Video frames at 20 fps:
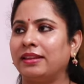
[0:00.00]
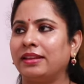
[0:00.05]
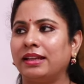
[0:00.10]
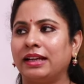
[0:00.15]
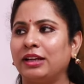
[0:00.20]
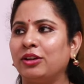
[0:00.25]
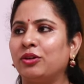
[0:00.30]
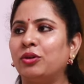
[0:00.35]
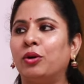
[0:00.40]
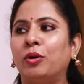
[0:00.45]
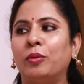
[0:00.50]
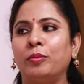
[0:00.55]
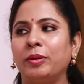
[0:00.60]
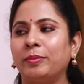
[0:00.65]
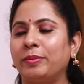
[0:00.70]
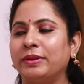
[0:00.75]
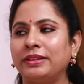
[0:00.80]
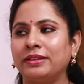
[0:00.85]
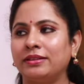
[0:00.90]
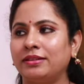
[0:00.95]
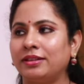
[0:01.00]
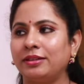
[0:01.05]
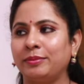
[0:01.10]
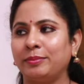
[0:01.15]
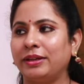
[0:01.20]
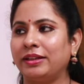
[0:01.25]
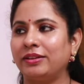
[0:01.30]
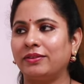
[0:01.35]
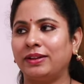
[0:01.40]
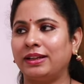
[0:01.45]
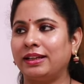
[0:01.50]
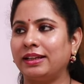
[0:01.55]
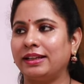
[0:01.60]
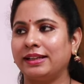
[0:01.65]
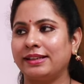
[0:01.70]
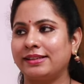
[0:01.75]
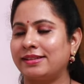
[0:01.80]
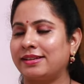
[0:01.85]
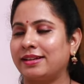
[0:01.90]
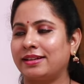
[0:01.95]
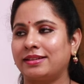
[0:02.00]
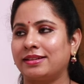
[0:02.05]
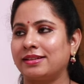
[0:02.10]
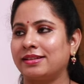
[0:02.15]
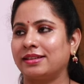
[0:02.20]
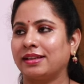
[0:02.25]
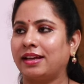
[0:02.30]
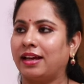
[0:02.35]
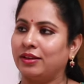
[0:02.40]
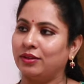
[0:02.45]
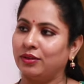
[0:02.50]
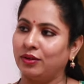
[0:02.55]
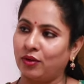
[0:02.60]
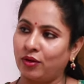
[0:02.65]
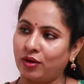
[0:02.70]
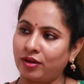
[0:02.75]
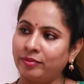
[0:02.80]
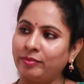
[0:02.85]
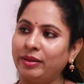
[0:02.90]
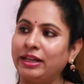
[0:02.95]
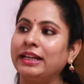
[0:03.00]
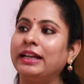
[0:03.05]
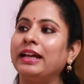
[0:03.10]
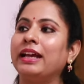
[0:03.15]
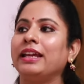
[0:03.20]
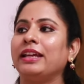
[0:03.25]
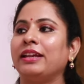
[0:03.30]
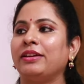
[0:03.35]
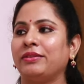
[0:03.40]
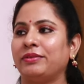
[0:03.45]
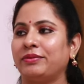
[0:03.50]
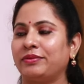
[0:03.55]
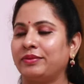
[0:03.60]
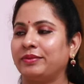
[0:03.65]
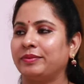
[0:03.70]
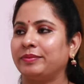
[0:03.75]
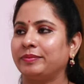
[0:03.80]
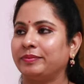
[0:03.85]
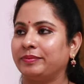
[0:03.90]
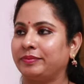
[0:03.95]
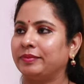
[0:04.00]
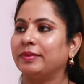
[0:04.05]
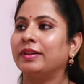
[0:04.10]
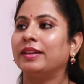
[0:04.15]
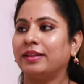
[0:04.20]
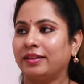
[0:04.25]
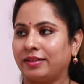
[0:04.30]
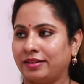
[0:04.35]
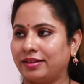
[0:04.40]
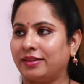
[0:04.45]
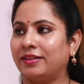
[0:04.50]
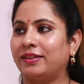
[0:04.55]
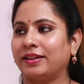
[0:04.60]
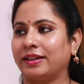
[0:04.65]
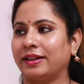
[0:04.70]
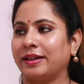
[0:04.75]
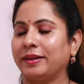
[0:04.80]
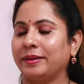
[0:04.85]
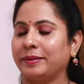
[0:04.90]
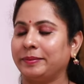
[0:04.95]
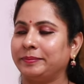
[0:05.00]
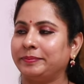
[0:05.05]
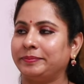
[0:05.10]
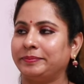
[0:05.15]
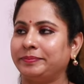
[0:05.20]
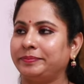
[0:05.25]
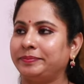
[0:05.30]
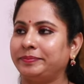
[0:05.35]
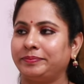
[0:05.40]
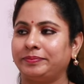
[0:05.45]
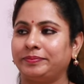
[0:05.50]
అంతేగాని హోమియోపతి ట్రీట్మెంట్ వల్ల రిస్ట్రిక్షన్స్ కాదు నార్మల్గా ఓకే ప్లస్